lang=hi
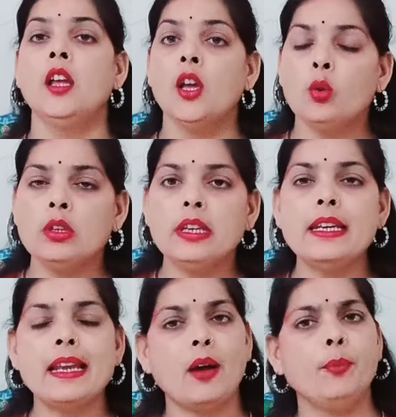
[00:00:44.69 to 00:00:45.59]
उनकी
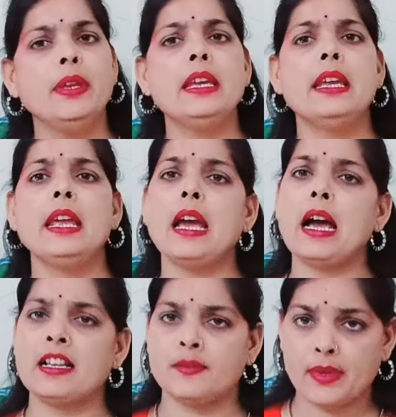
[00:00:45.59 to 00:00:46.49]
नाभि के
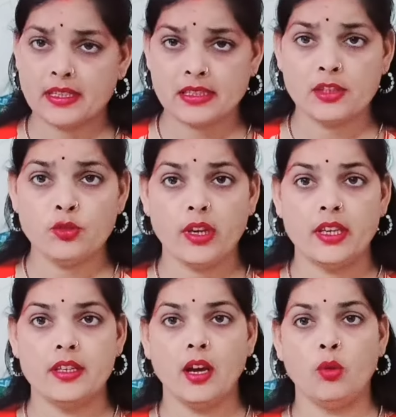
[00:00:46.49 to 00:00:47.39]
आसपास का जो
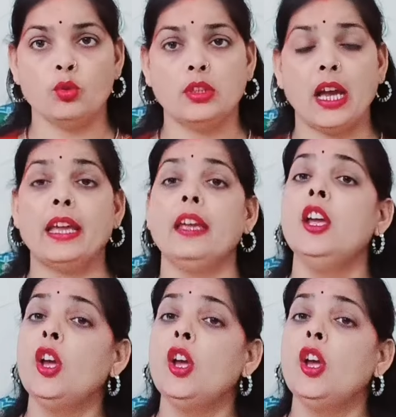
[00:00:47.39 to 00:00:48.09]
एरिया होता है